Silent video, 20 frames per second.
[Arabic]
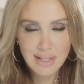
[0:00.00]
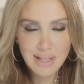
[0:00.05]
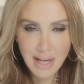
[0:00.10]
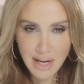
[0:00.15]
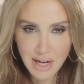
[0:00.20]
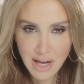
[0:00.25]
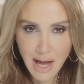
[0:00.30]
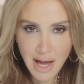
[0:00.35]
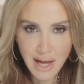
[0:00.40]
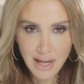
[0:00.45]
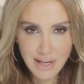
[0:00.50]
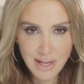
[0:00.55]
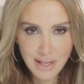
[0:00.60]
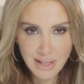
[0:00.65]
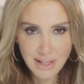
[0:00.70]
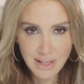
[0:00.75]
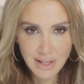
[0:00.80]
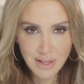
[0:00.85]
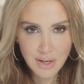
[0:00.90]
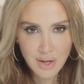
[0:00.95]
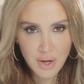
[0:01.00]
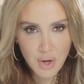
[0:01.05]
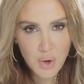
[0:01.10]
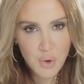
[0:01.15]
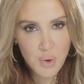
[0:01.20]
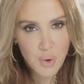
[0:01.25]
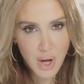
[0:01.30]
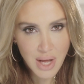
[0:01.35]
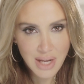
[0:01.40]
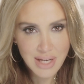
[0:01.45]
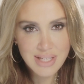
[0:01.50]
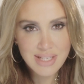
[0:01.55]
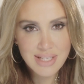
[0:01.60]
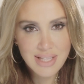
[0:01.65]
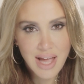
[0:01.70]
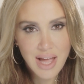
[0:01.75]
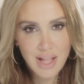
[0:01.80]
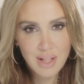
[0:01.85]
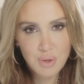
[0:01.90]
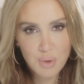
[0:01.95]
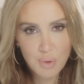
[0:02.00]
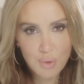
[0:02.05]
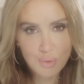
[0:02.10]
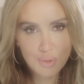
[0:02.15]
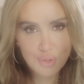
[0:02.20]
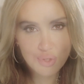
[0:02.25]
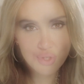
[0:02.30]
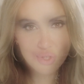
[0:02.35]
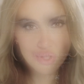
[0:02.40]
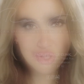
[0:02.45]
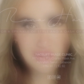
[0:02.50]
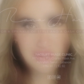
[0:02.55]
رنا حركة وأنا ستايل كوتش